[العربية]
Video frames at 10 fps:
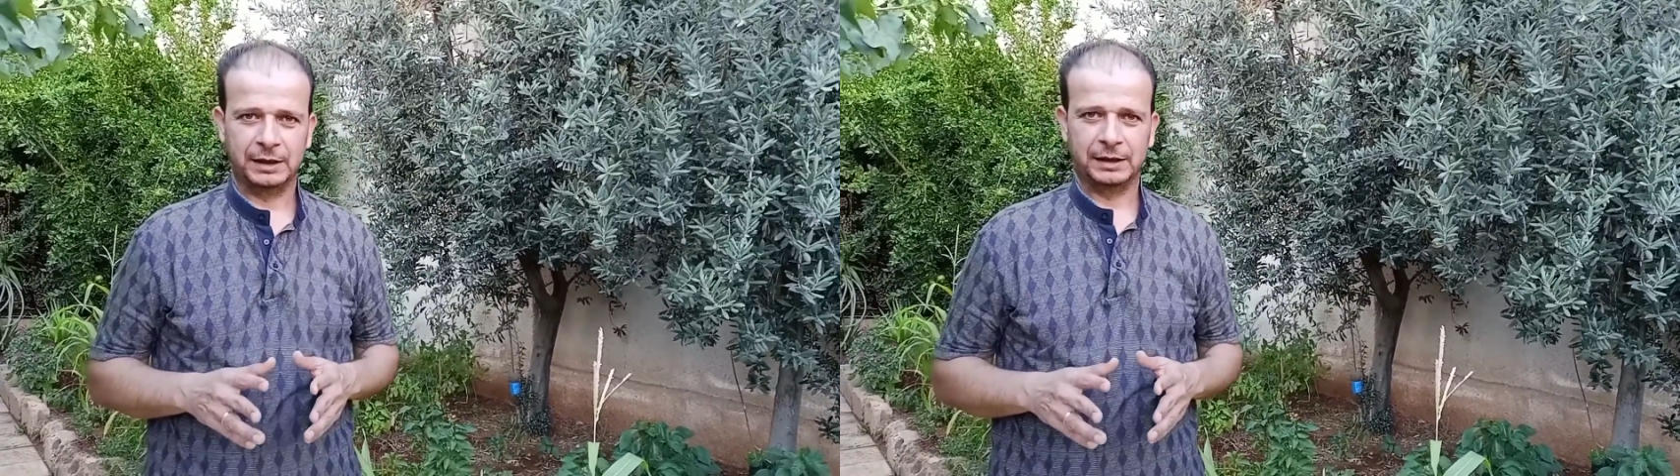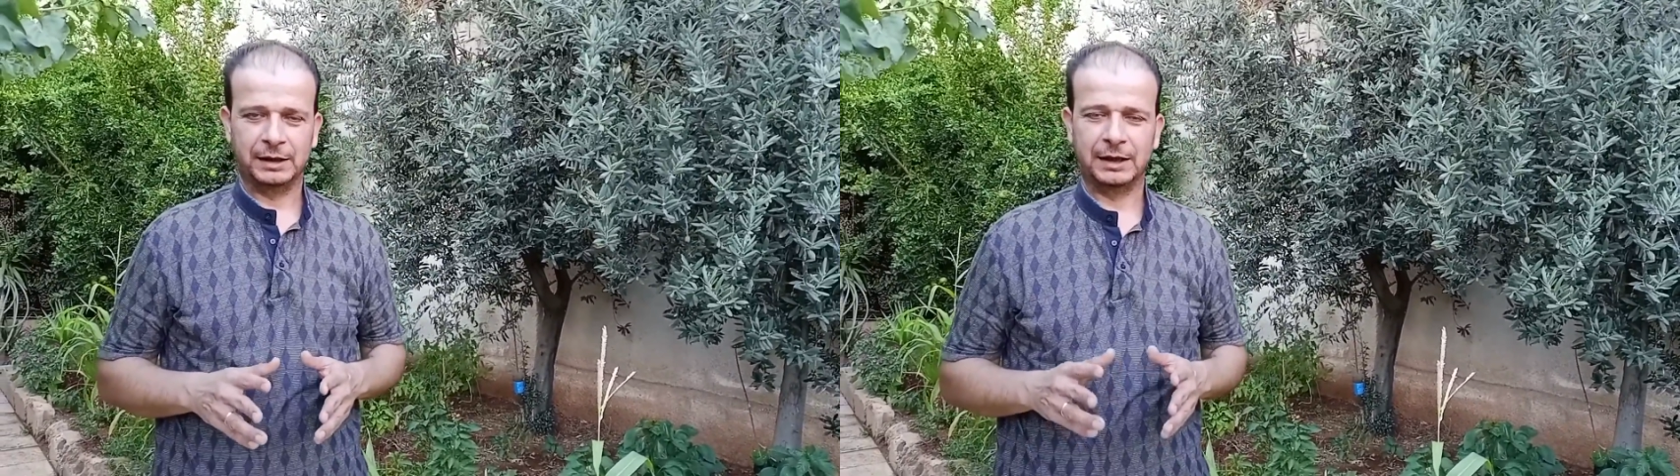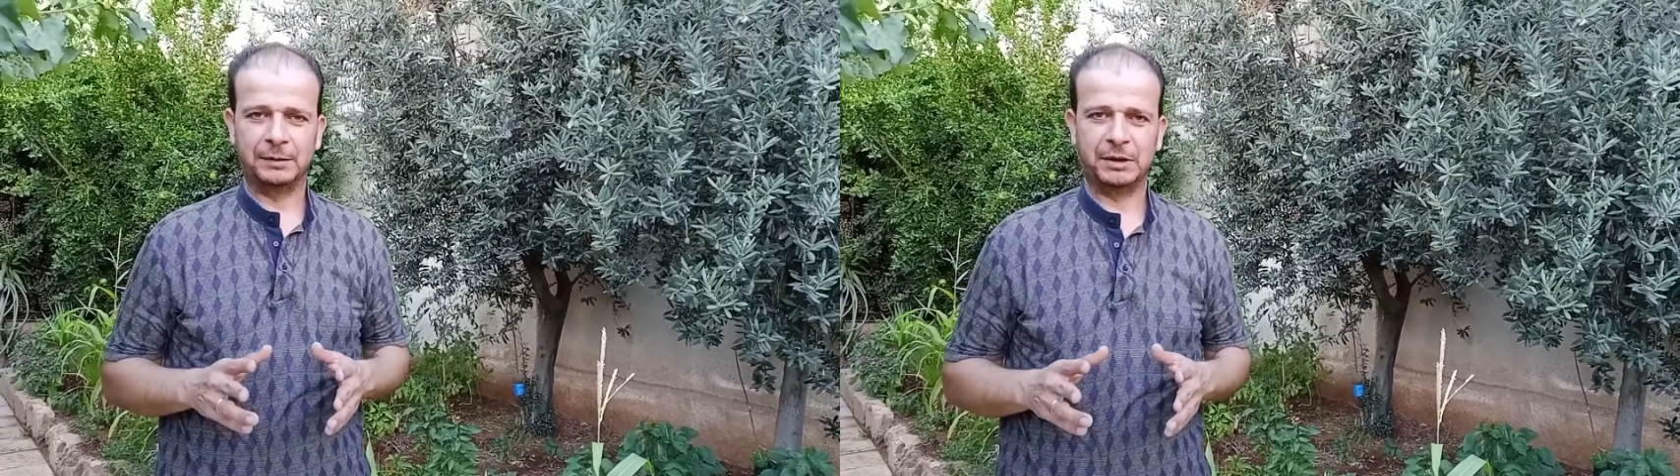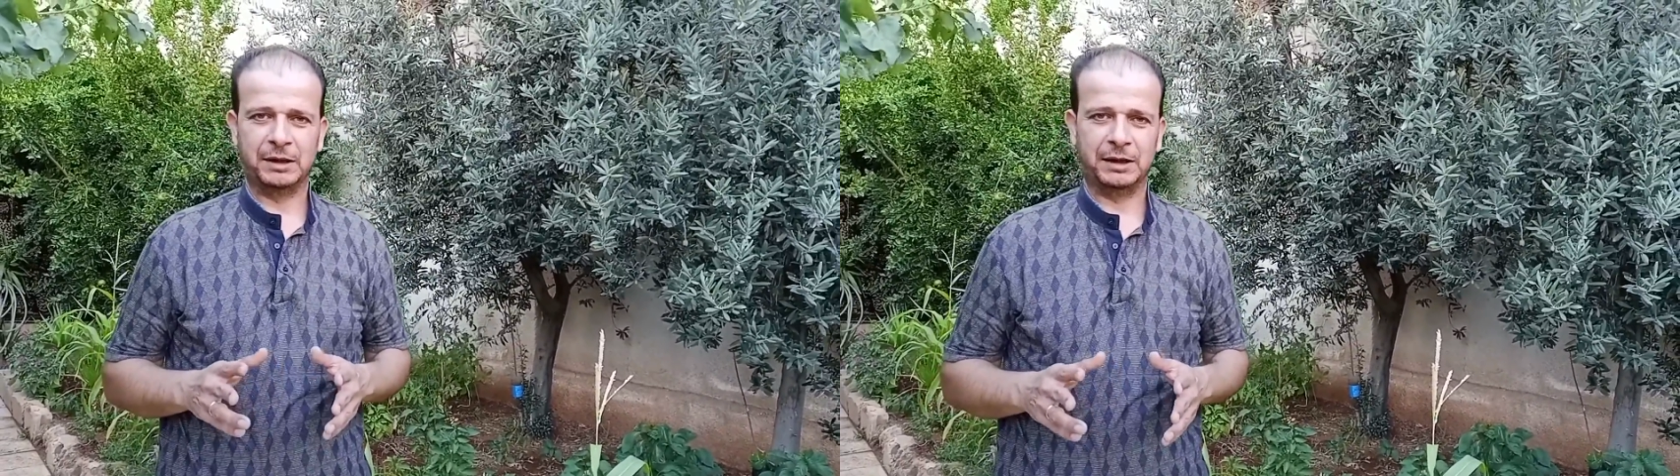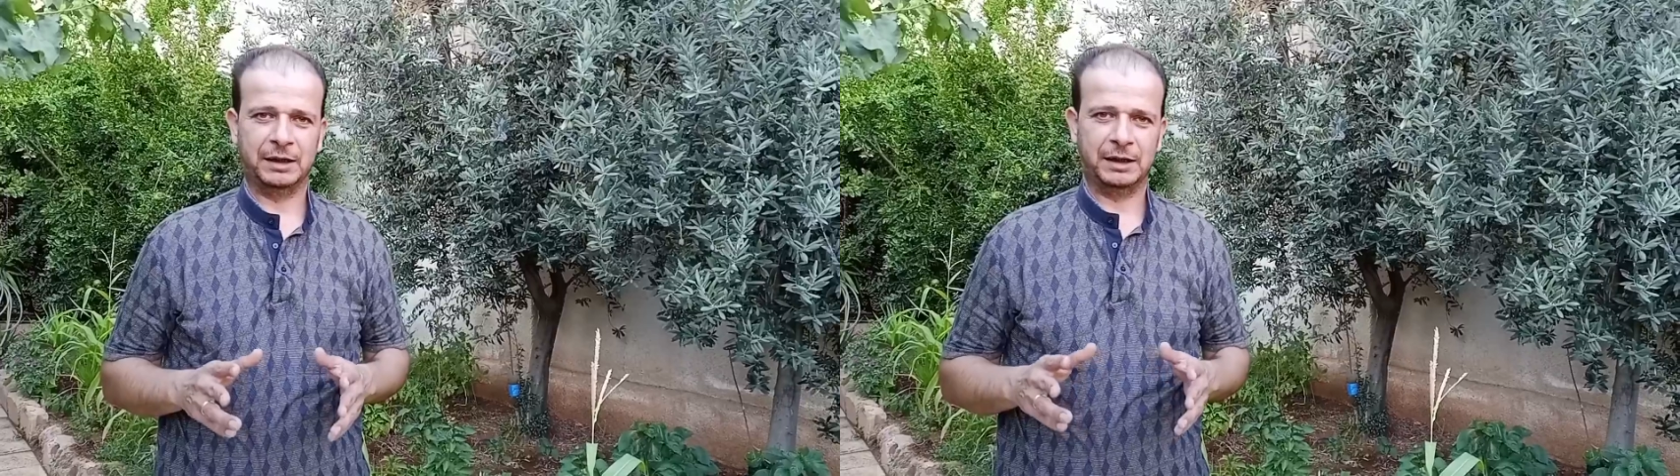للي بي...
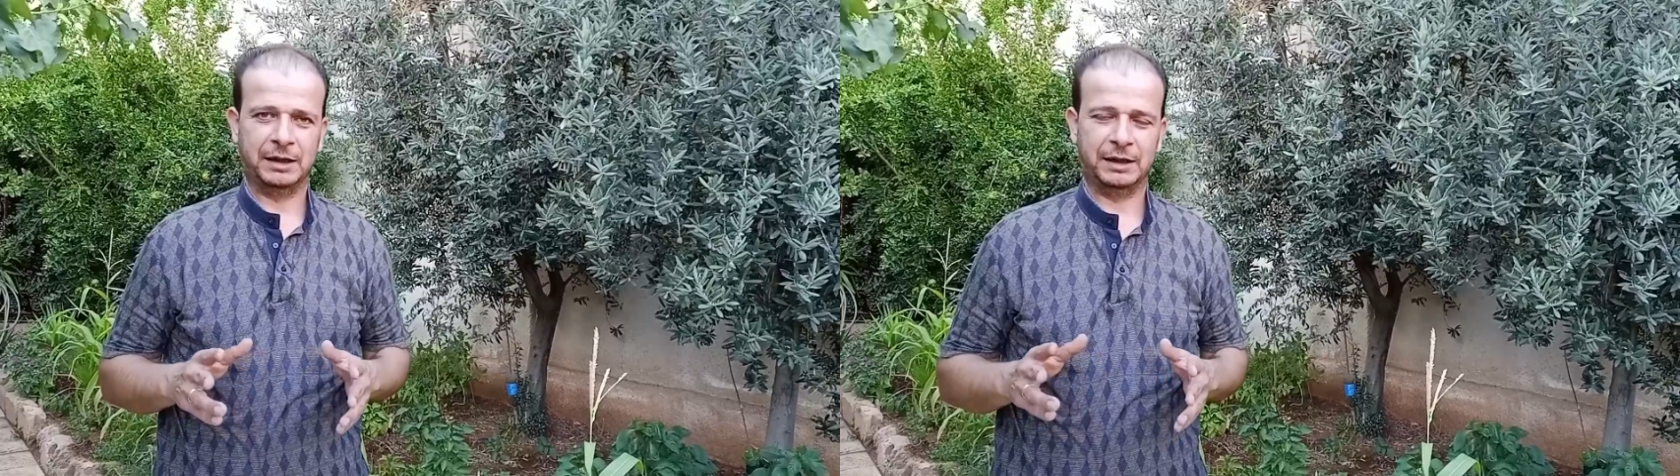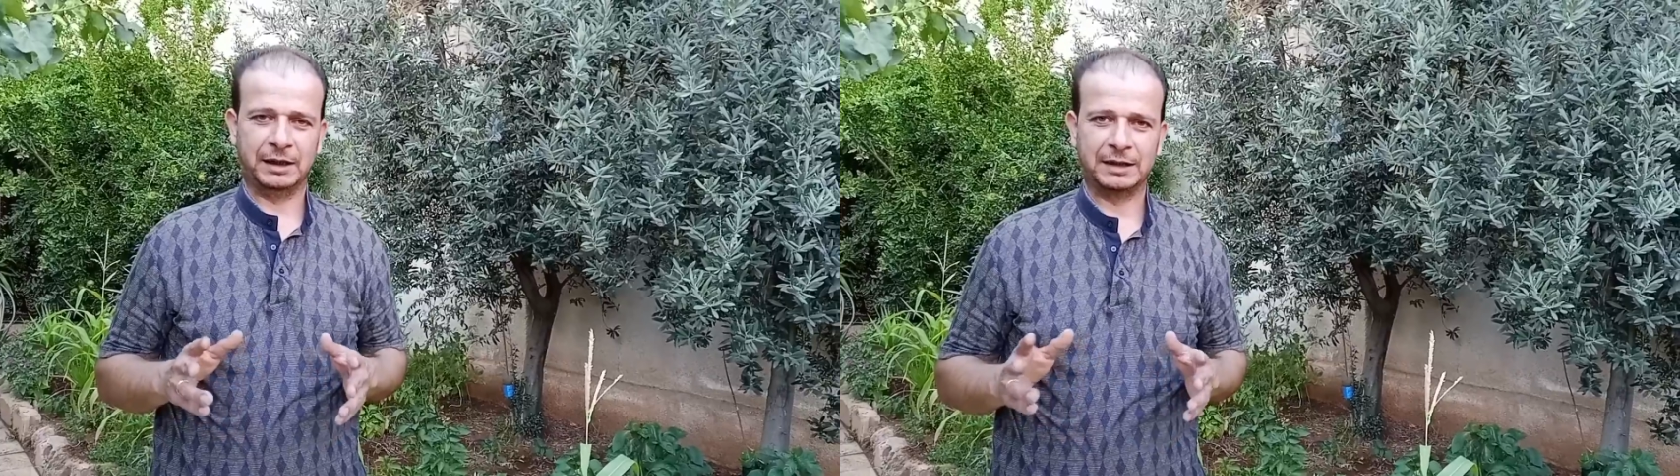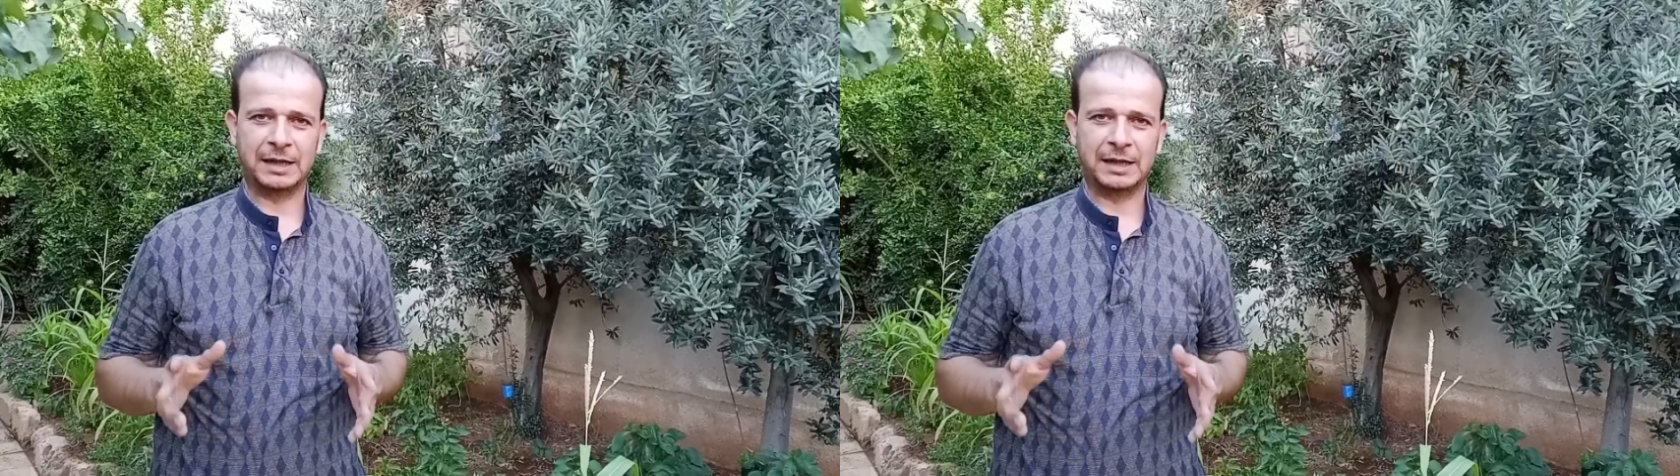للي